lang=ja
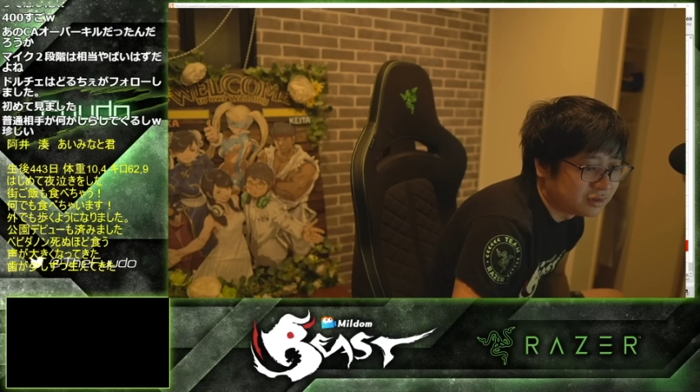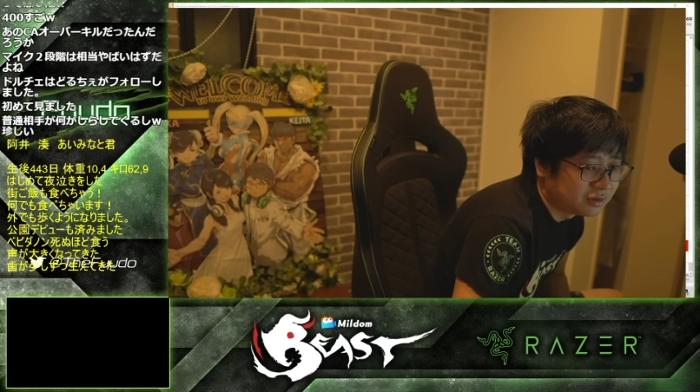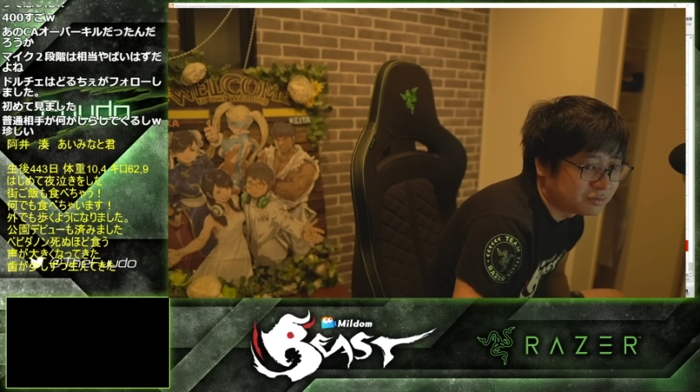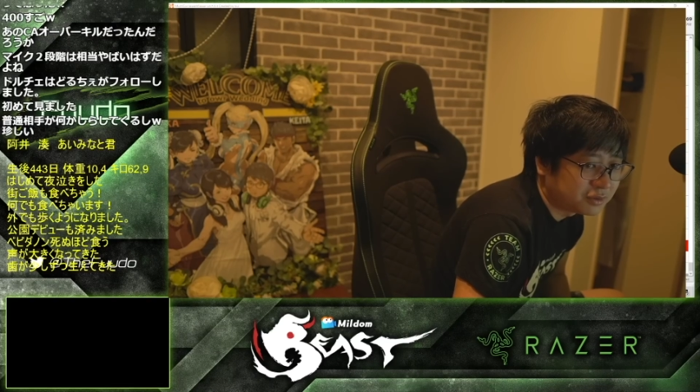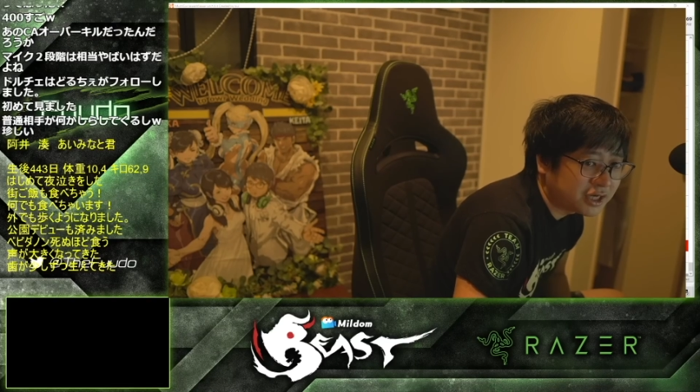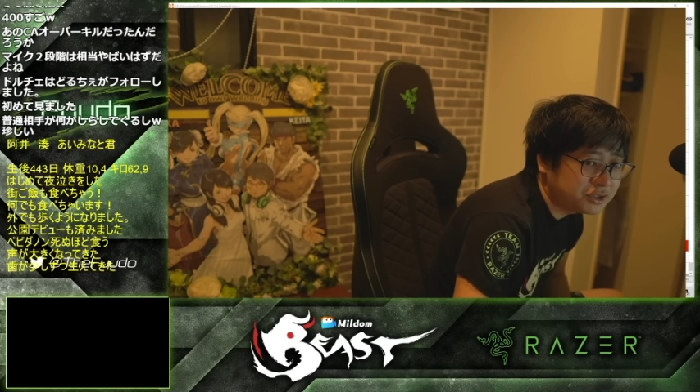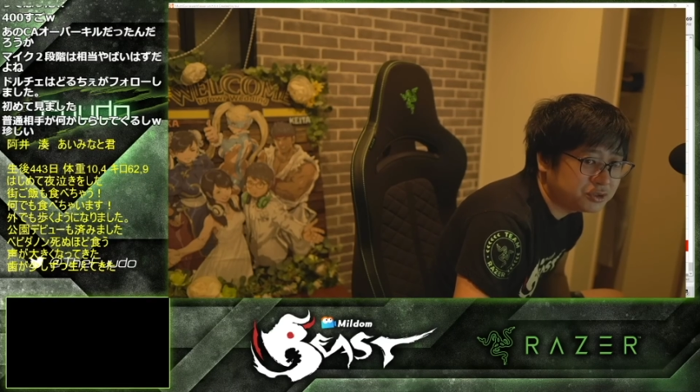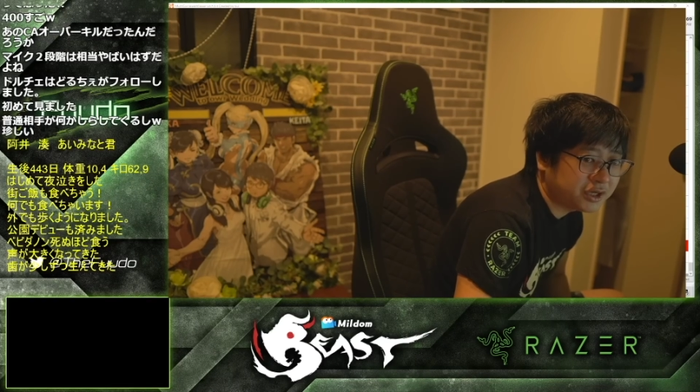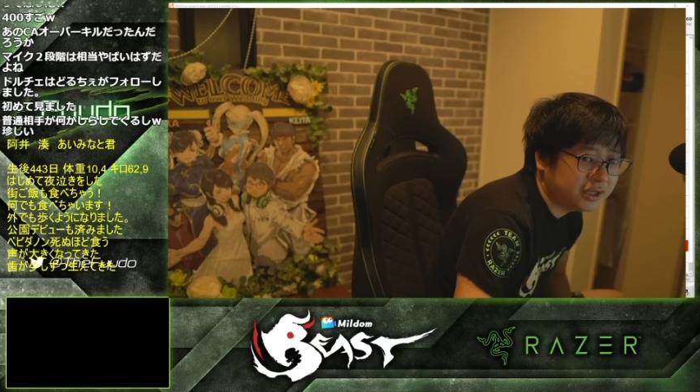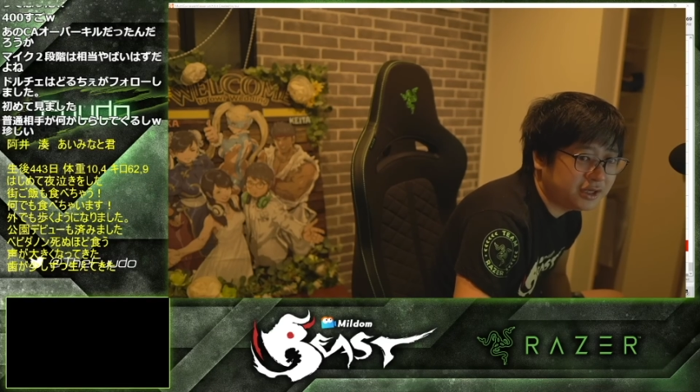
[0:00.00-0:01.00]
まあ、最終
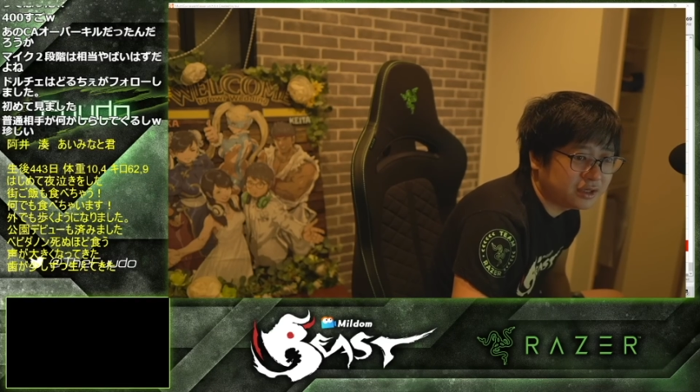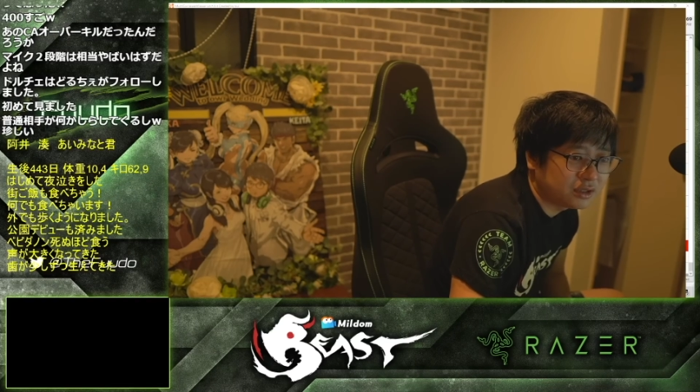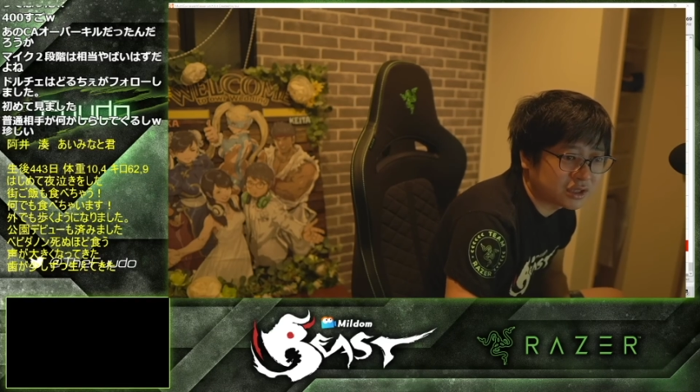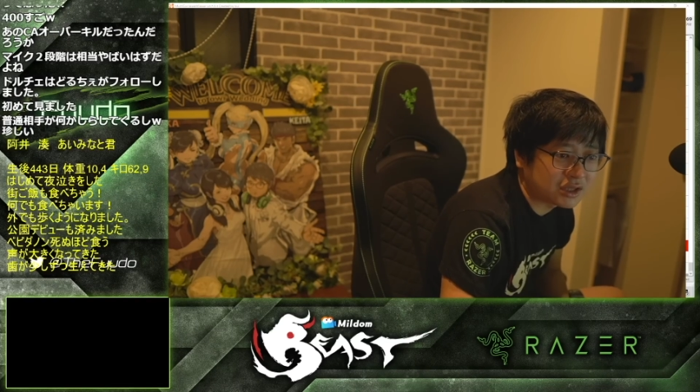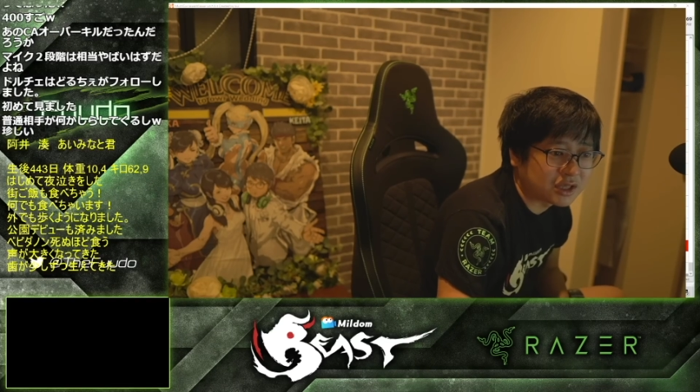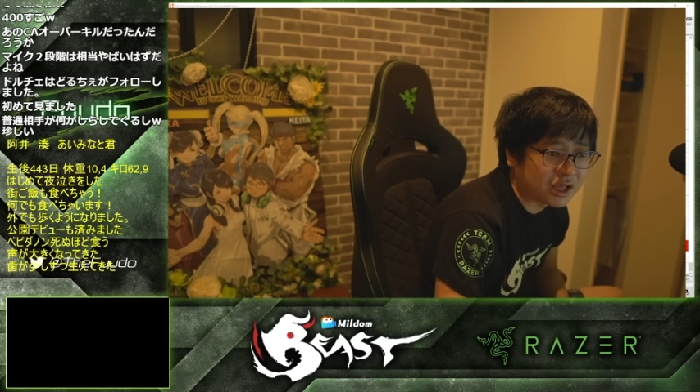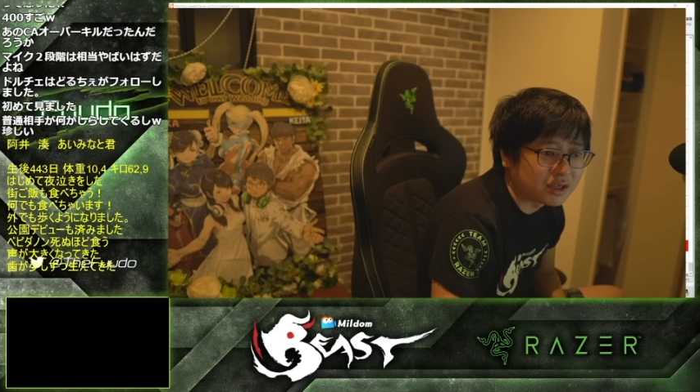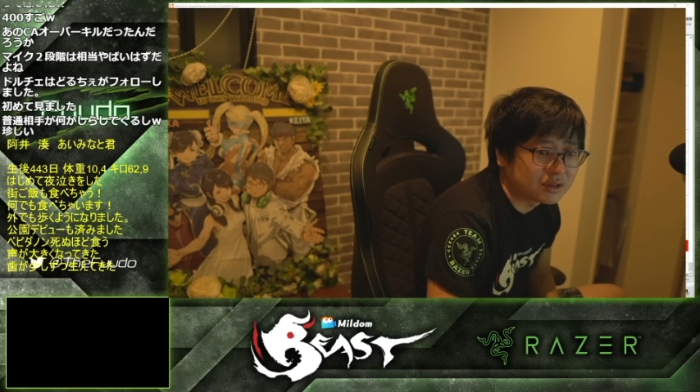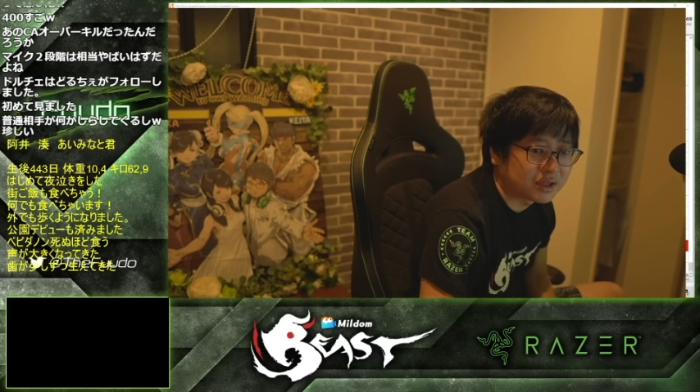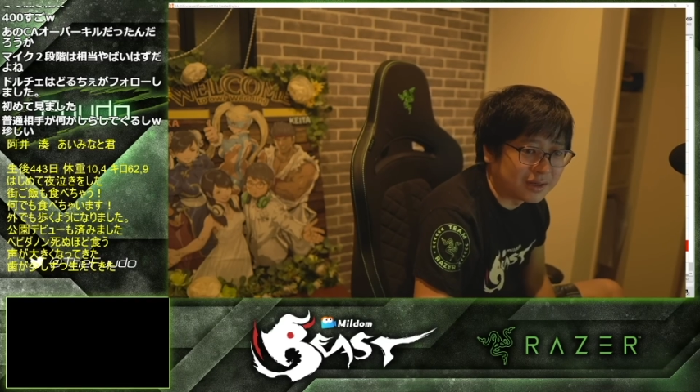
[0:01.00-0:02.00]
的に立ってた
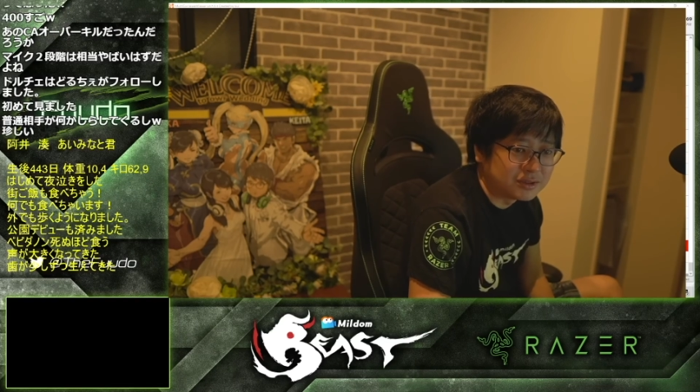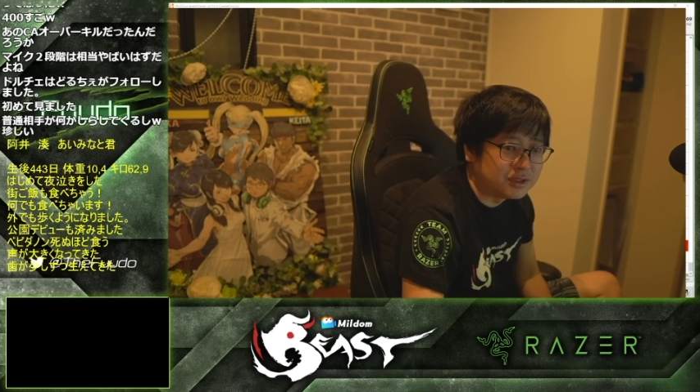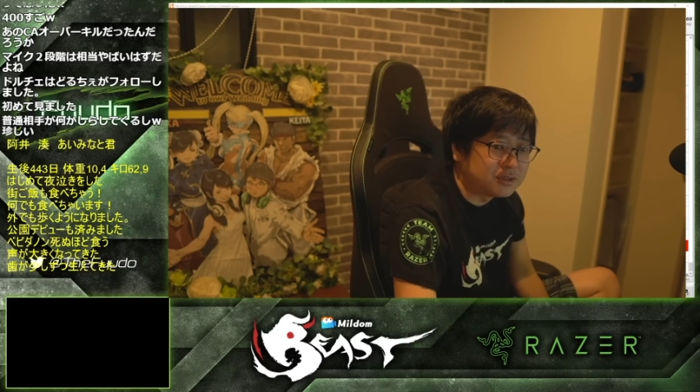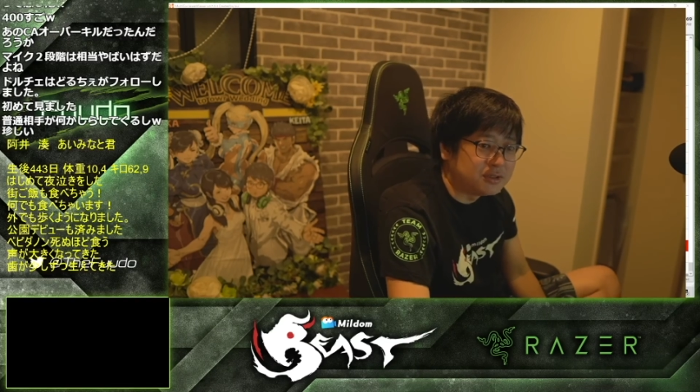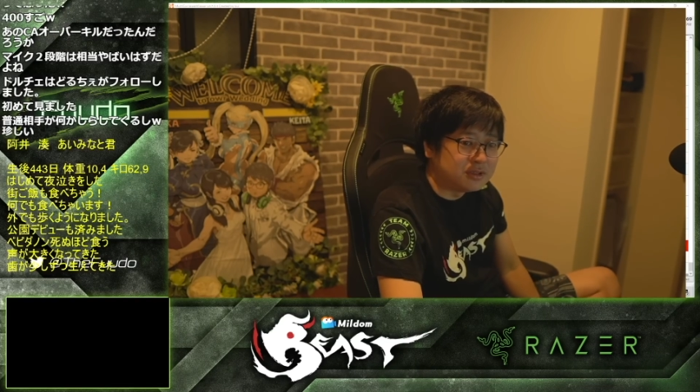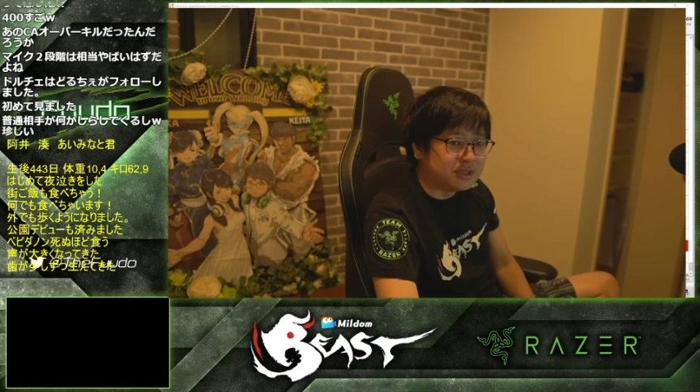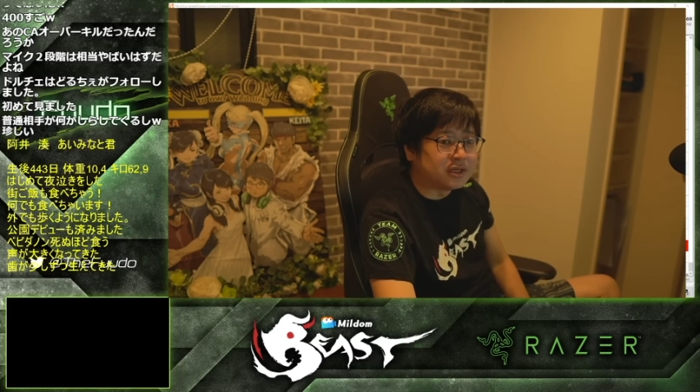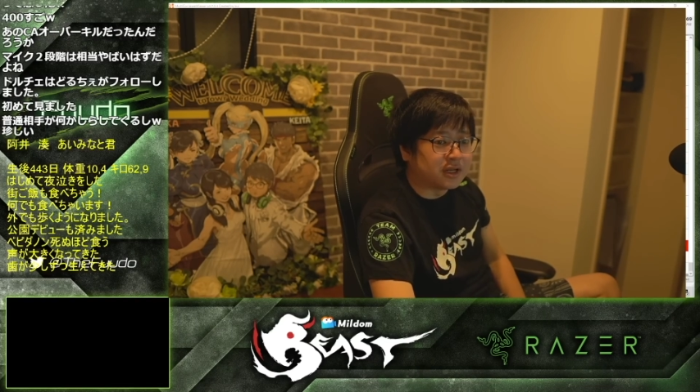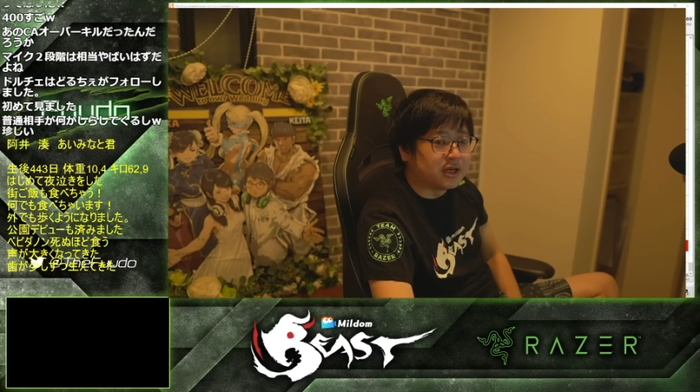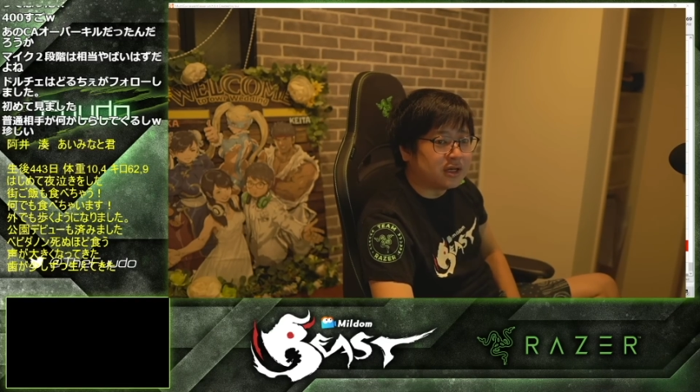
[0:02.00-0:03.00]
感じでしたね。